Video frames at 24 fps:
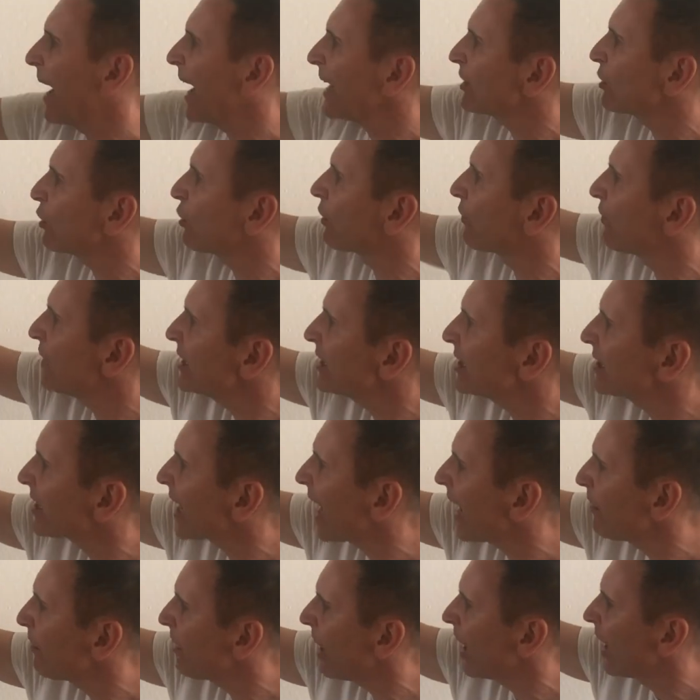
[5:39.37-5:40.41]
Man hat noch
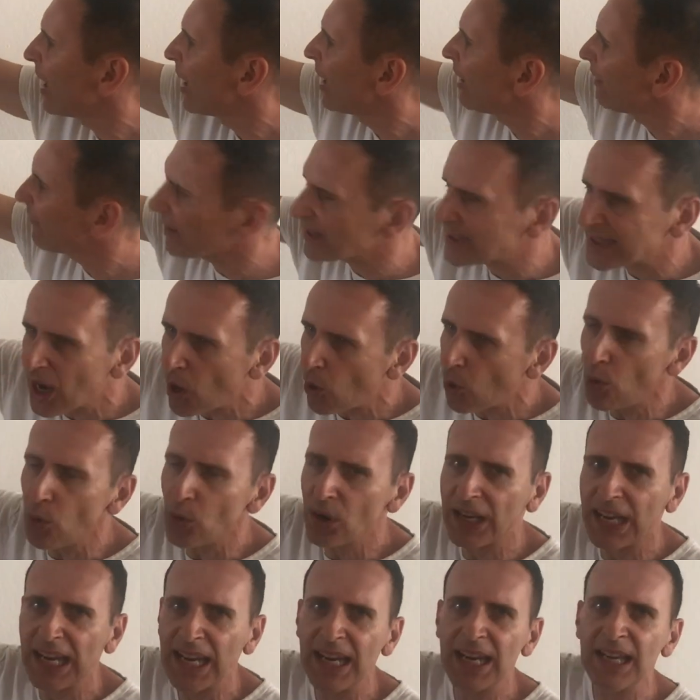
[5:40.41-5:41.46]
Winsheimer, was auch
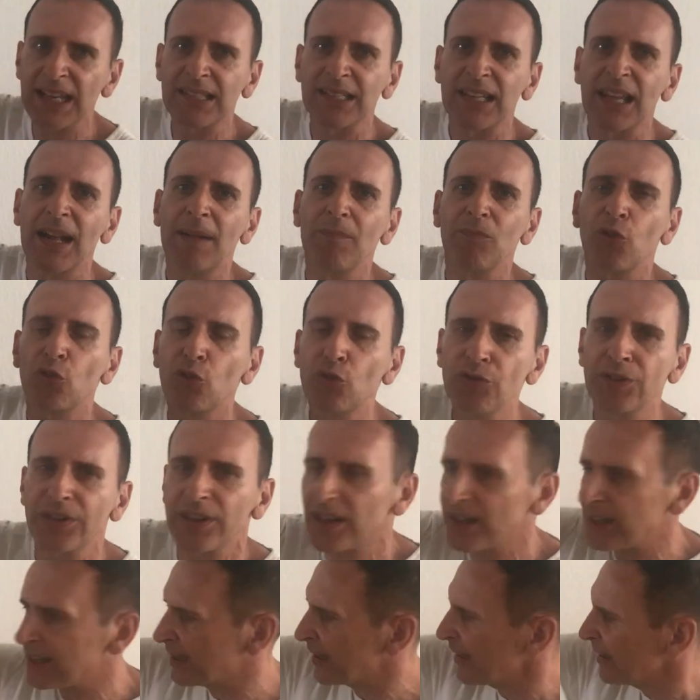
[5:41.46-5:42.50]
okay ist und
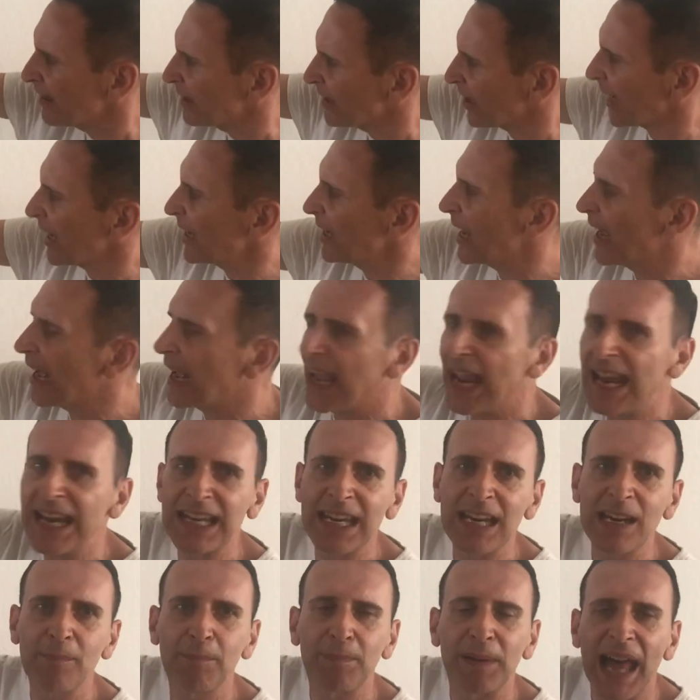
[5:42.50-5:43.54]
Trainer
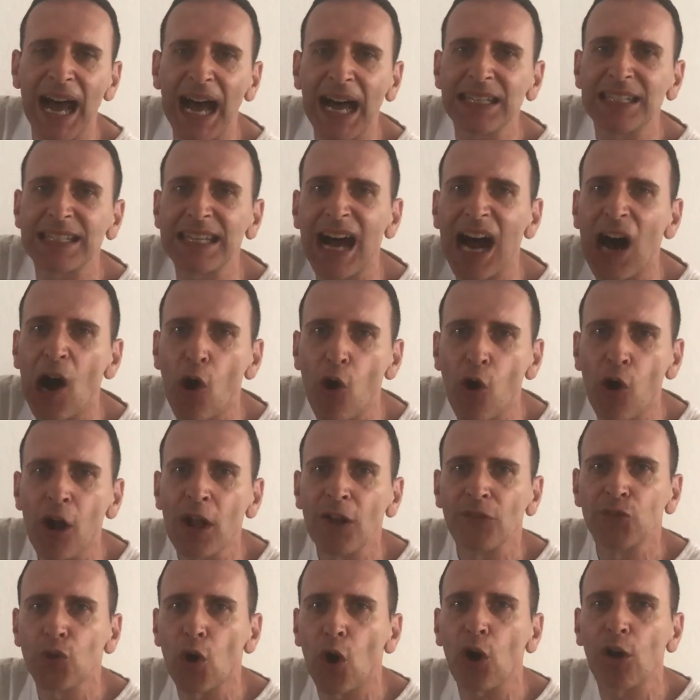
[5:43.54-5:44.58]
Hacking plant ja auch
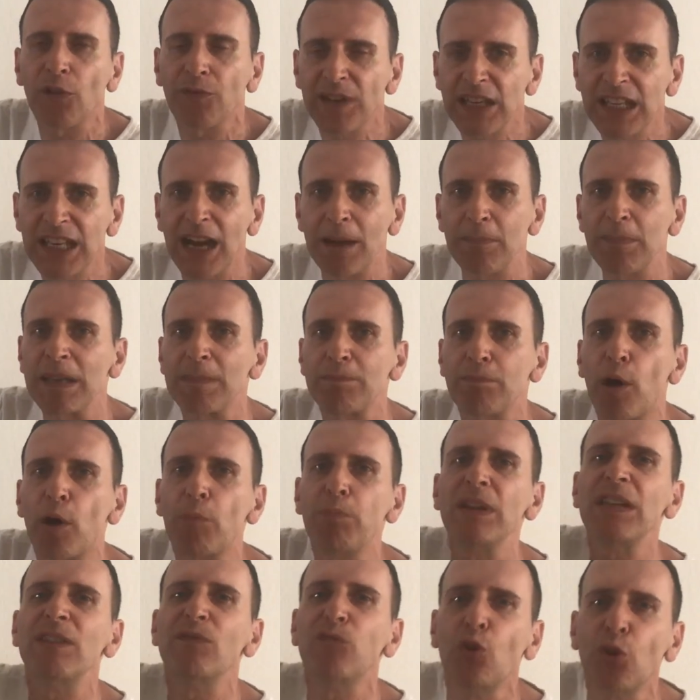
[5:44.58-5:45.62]
noch wieder mit
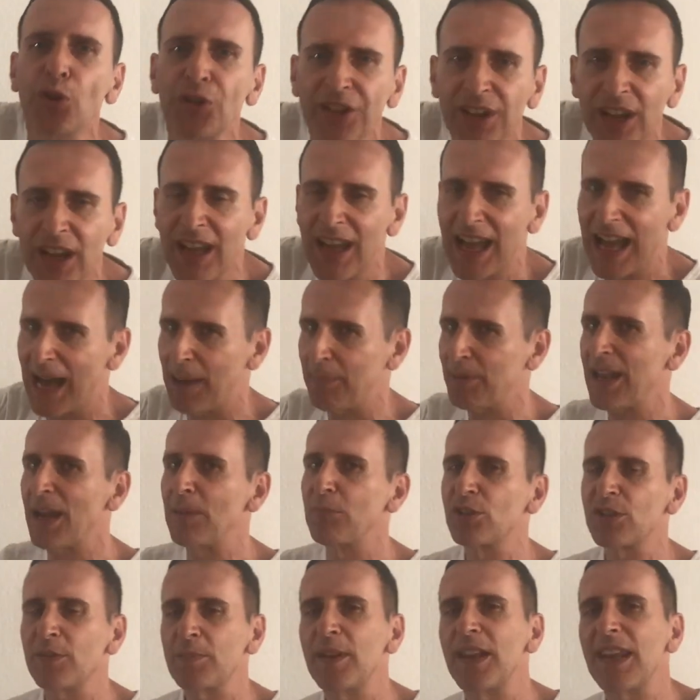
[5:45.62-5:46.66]
Bobby Wood. Aber da
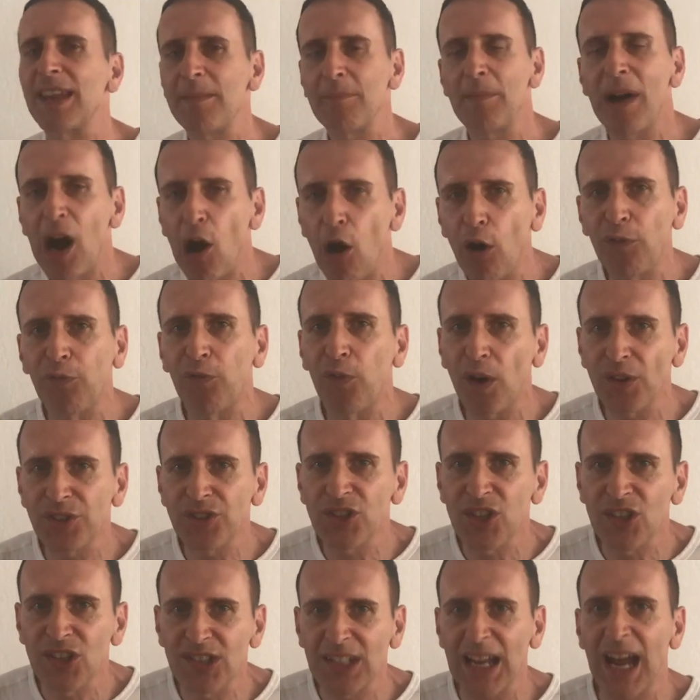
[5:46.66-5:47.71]
muss man eben auch
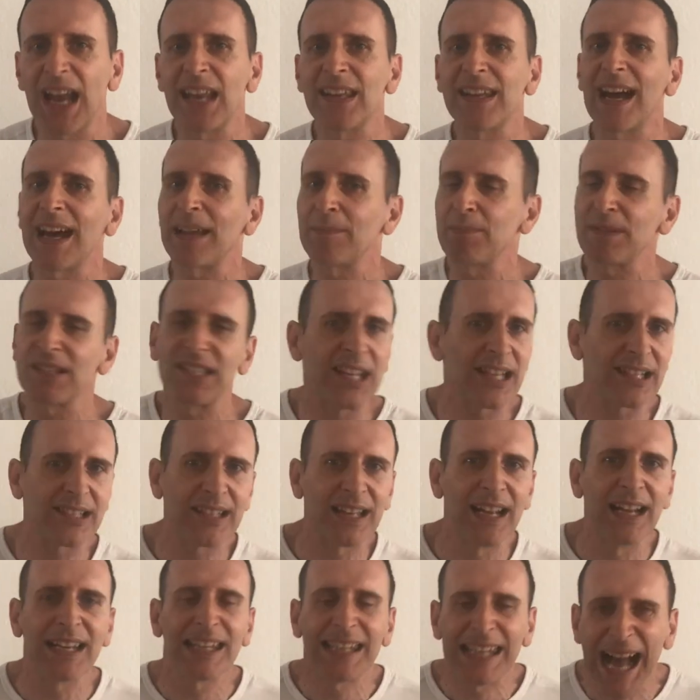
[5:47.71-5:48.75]
vorsichtig sein. Der hat bis
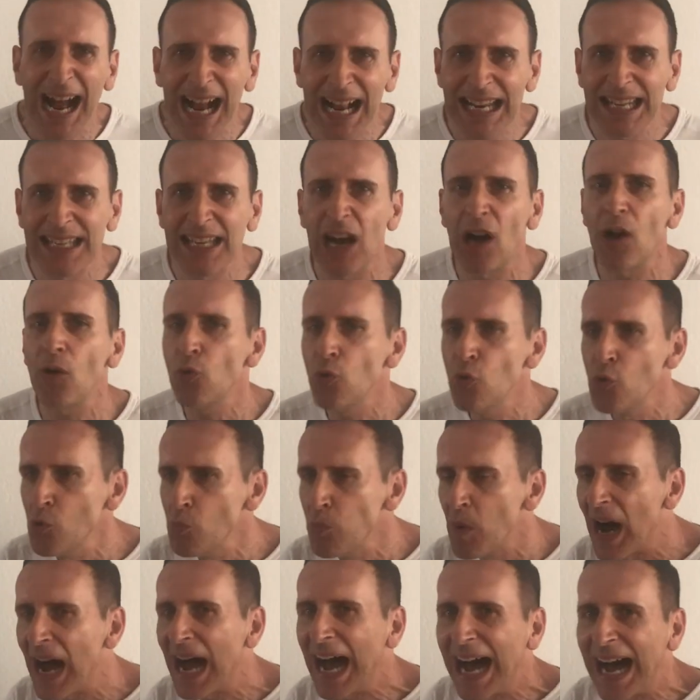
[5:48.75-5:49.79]
jetzt leider
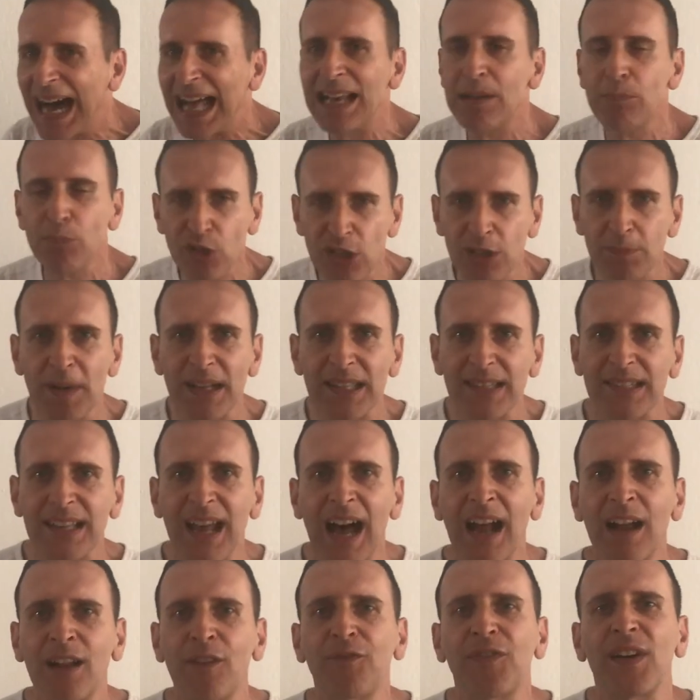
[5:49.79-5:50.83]
überall, muss man
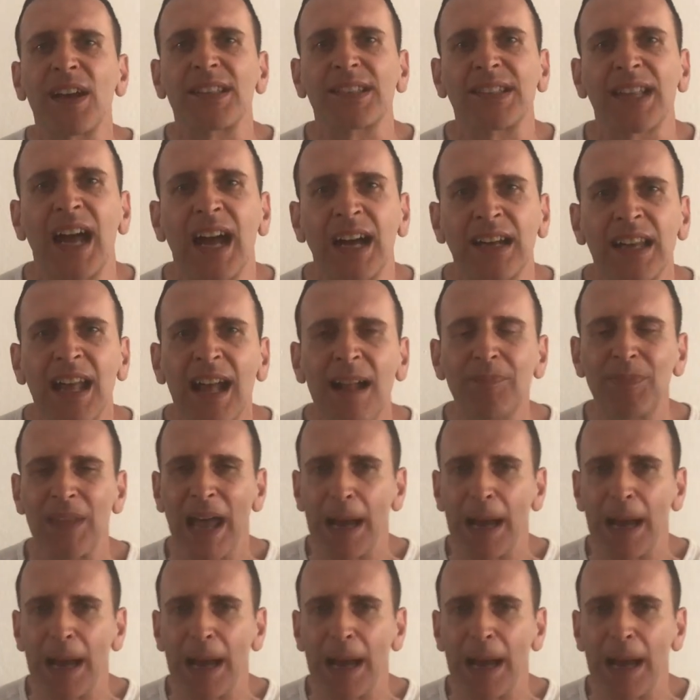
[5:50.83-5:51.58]
sagen, versagt.